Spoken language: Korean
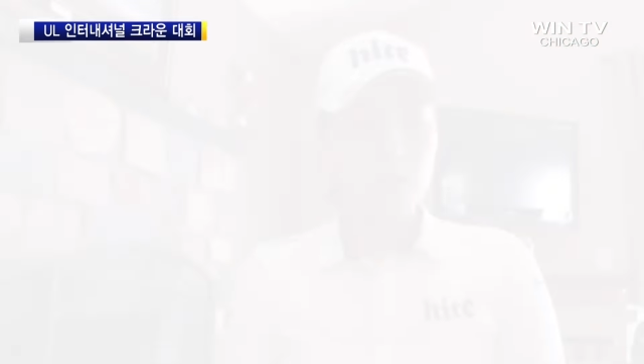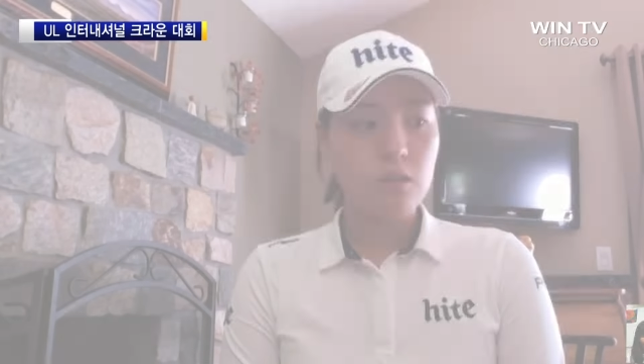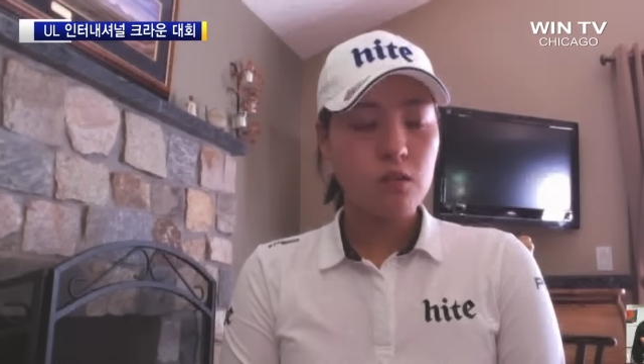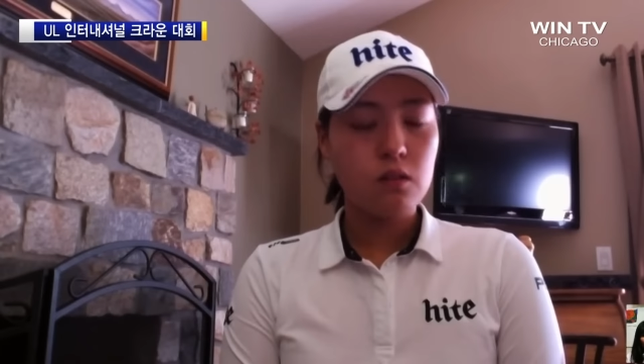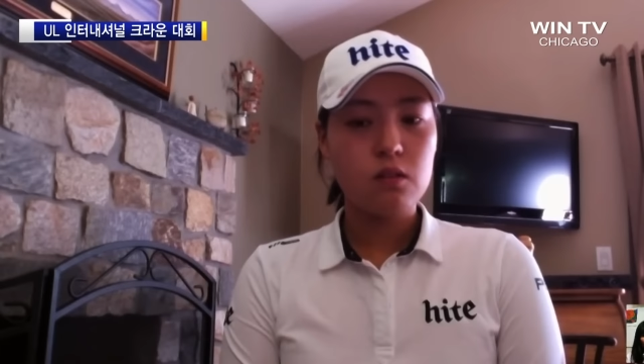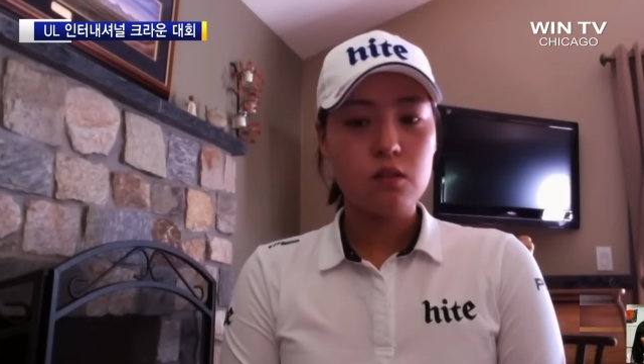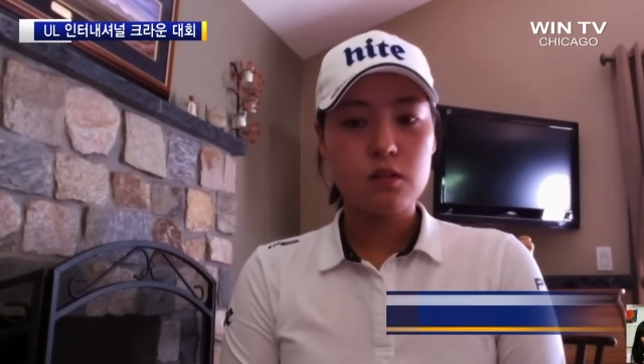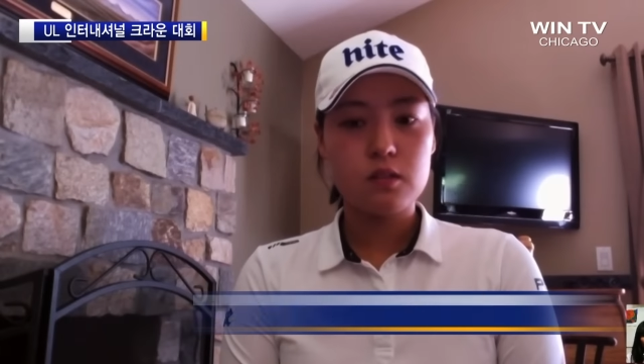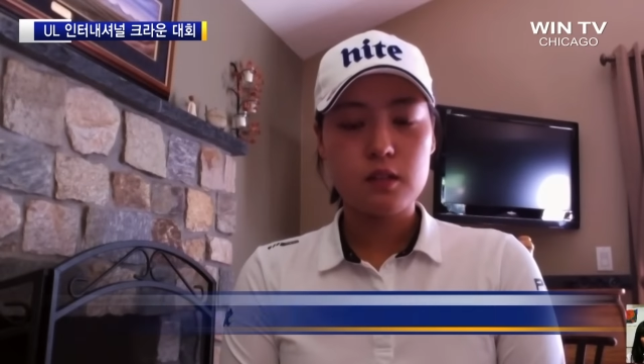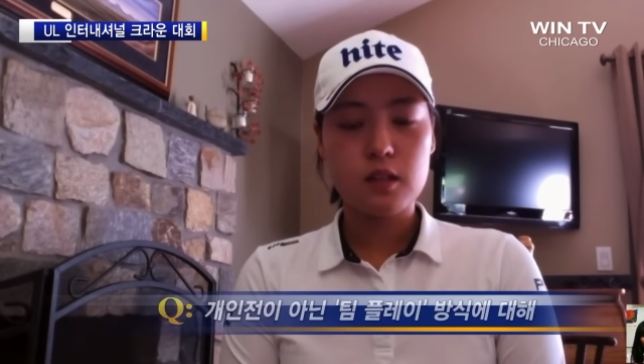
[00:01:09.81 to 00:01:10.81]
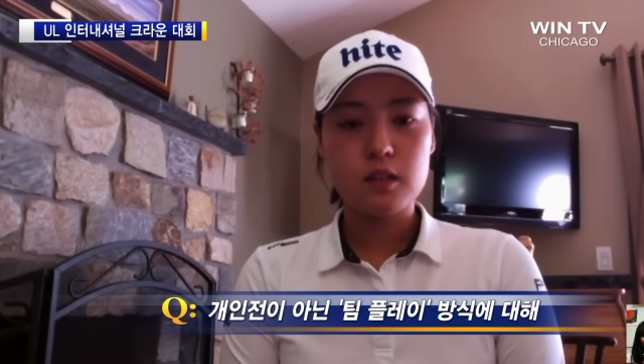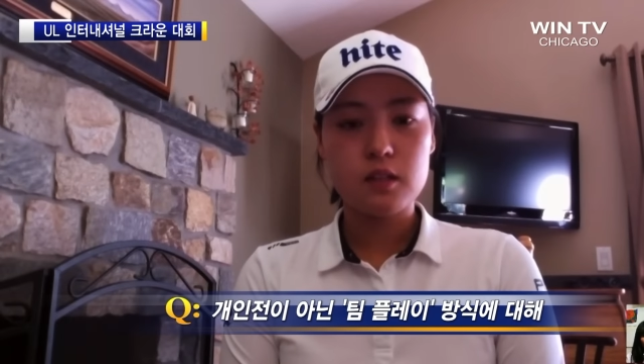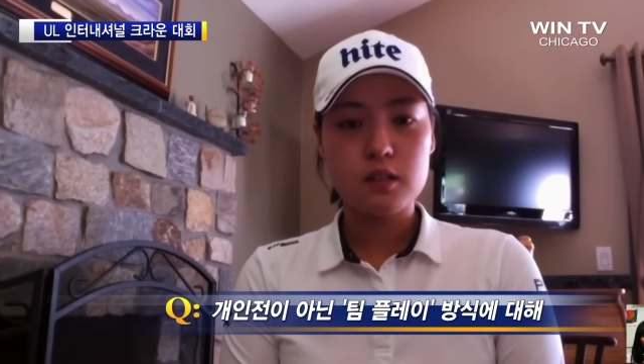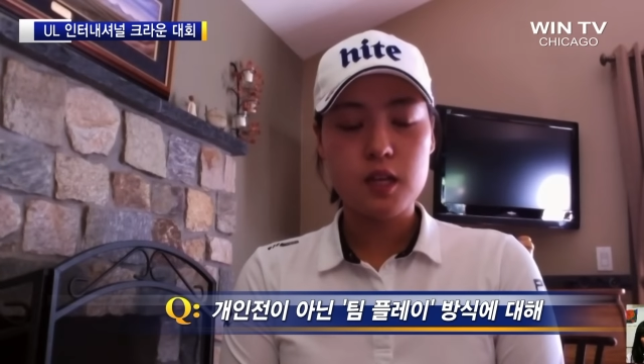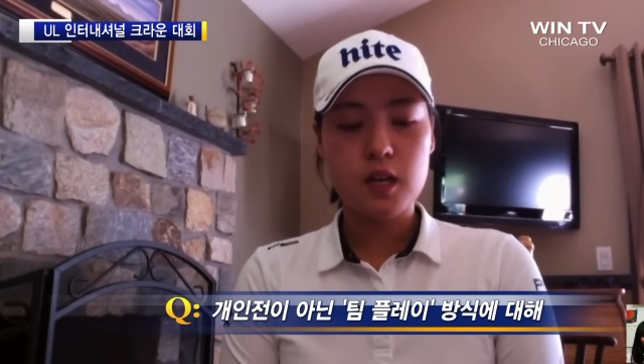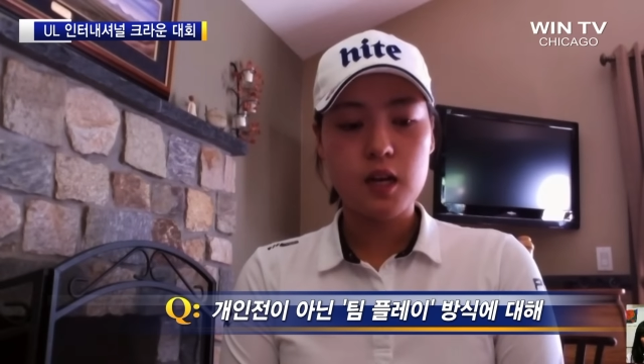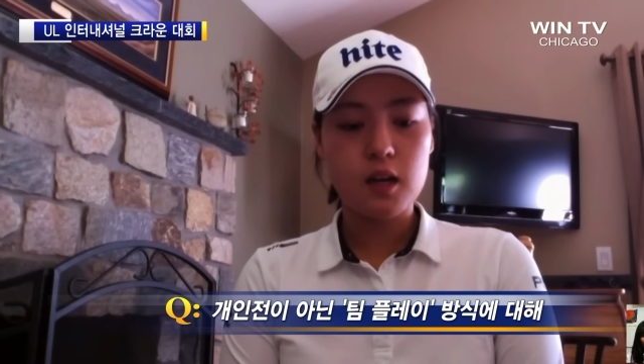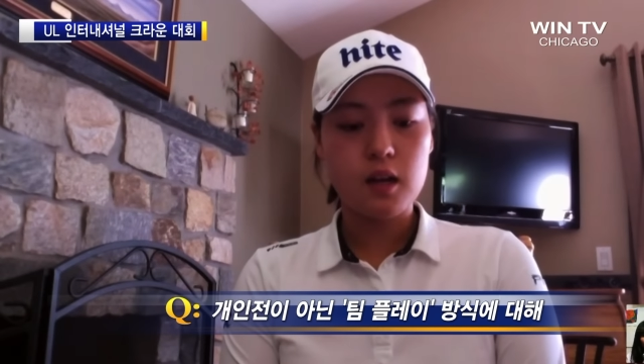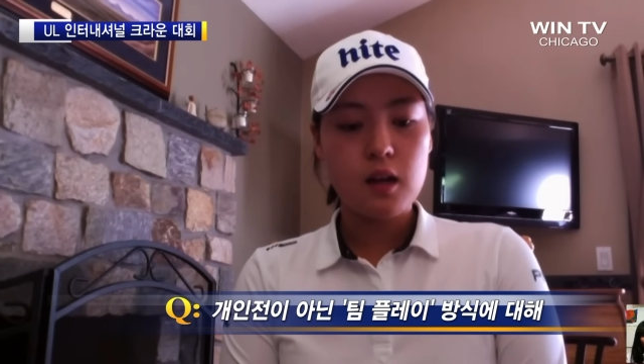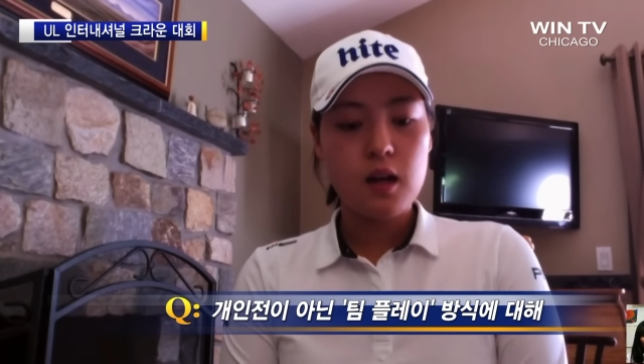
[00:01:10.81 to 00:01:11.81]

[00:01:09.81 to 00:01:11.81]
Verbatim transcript: 어, 일단 제가